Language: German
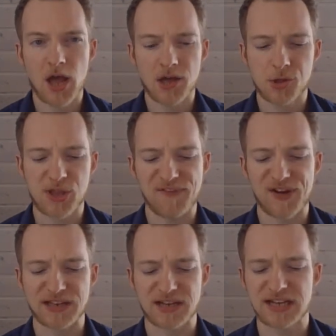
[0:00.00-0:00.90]

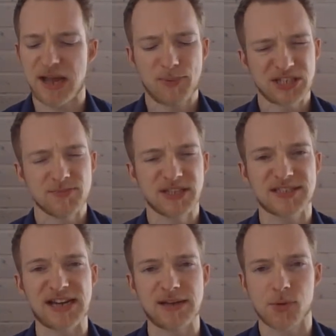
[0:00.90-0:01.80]
Stefan klapperte mit
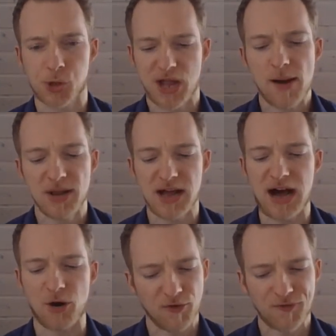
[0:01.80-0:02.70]
seinem Schnabel
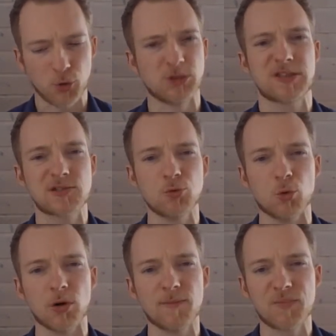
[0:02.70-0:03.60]
auf und
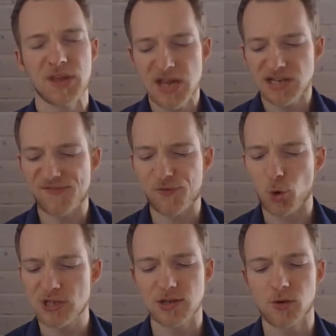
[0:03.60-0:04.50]
zu. Die
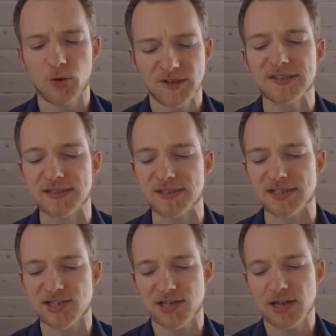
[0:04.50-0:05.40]
Folie löste
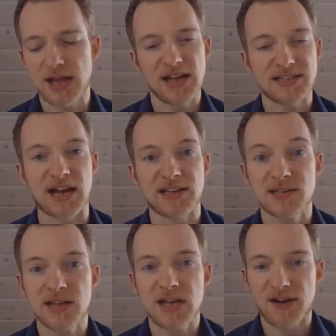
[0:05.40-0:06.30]
sich.
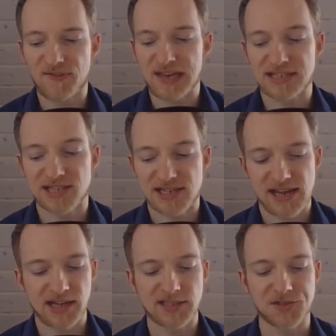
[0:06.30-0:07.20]
Dann flatterte
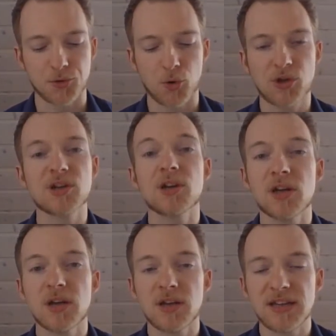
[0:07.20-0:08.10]
er zurück
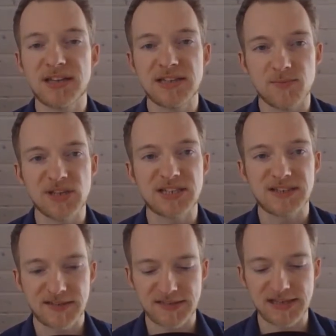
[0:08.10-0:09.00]
in die Mitte
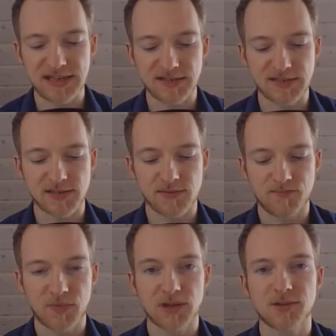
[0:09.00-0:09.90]
des Sees.
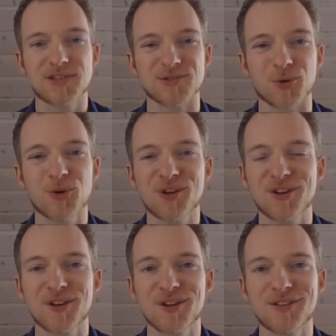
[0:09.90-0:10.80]

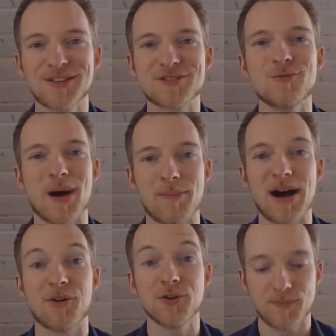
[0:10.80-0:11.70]
Zurück zu Mama
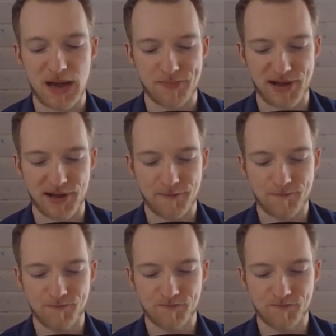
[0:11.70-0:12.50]
und Papa.